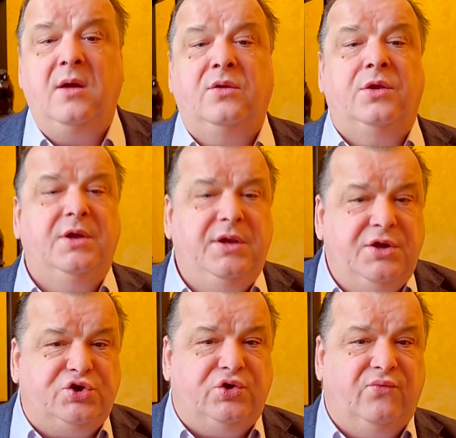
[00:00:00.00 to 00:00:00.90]

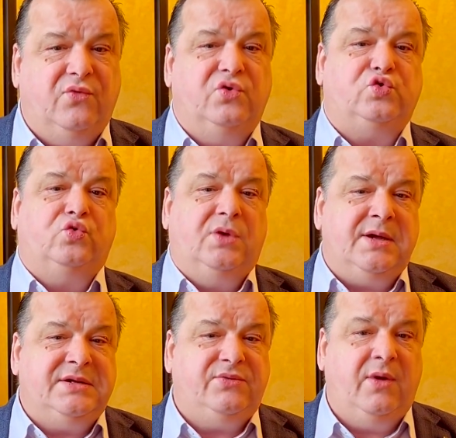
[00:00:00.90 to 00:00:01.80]
нынешнего
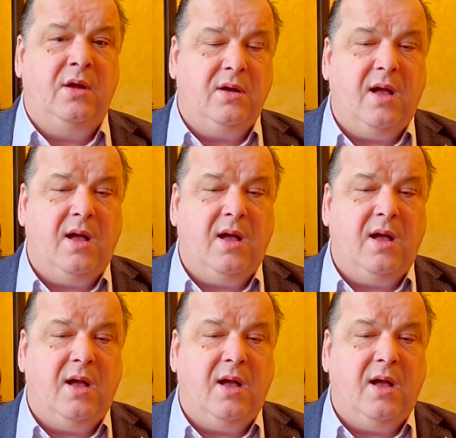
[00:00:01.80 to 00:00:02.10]
государства,